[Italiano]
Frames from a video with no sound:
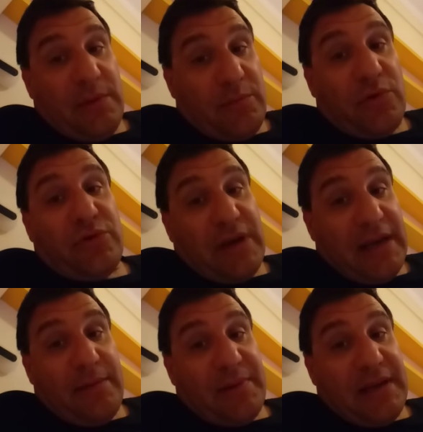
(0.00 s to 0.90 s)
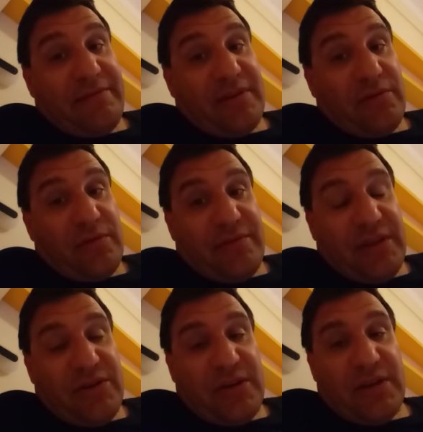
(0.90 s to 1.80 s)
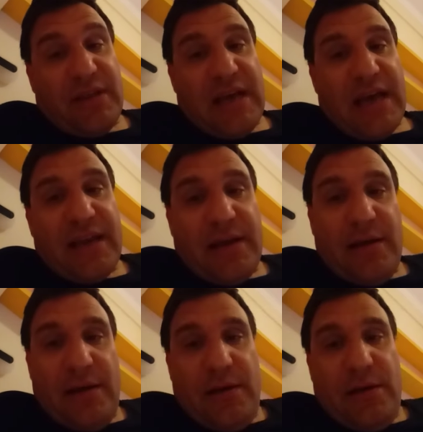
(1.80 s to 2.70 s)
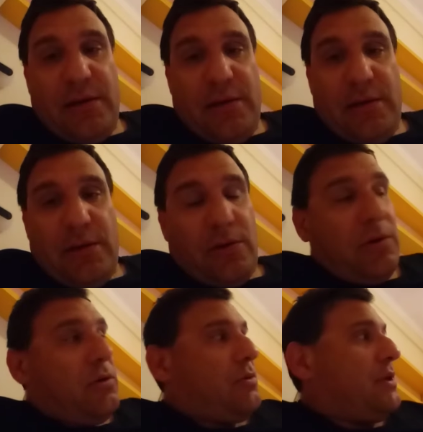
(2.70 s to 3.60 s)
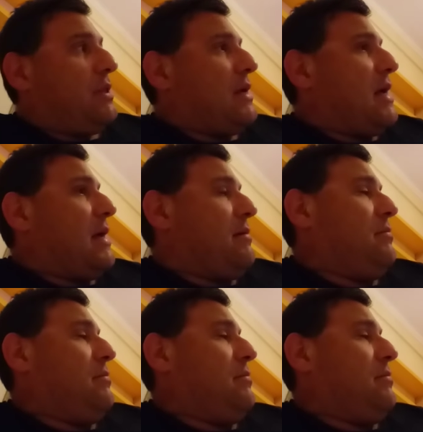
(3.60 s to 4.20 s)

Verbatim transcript: ma molto anche perché fanno una vita sedentaria. Io la loro età